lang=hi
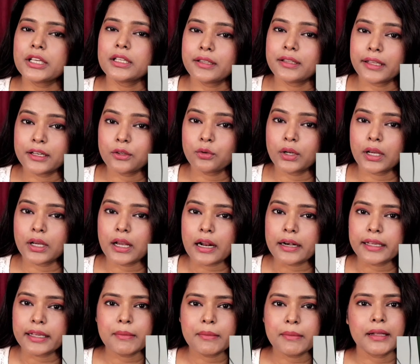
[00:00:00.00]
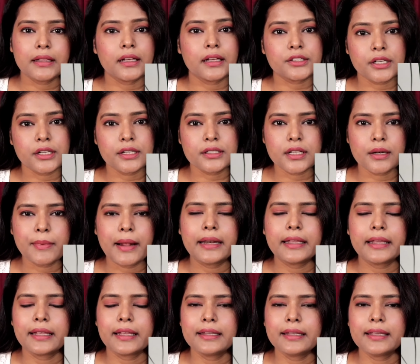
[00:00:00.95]
किंग तेल को लगाने के बाद अच्छा रिजल्ट
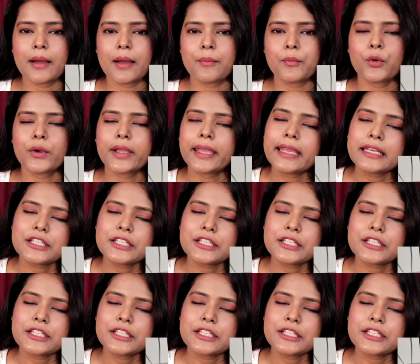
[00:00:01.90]
पाने के लिए आपको